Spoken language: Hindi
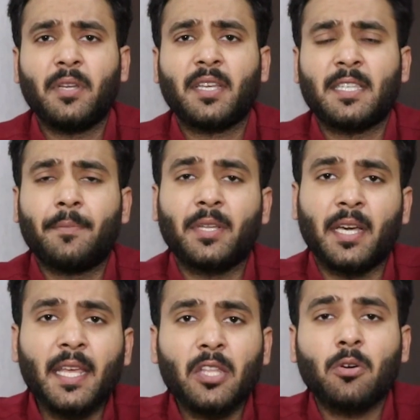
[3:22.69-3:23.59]
फैमिली ने एक्सेप्ट
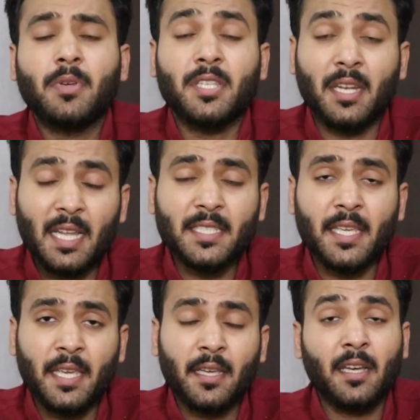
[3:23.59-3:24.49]
कर रही है तो हमें चलना
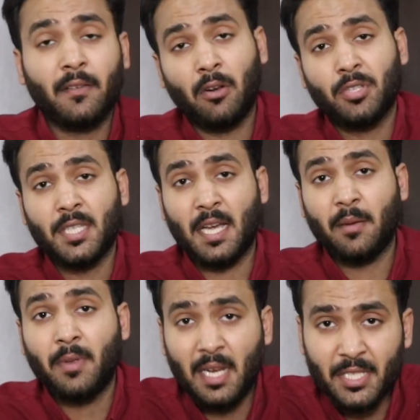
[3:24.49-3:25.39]
चाहिए घर वालों से
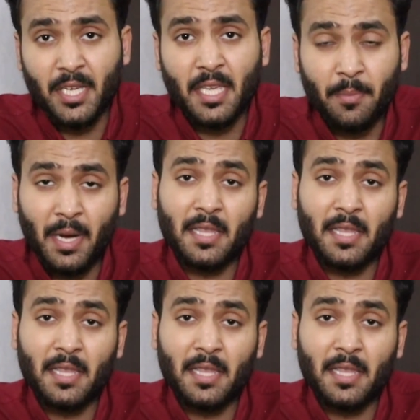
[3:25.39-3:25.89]
जाके मिलना चाहिए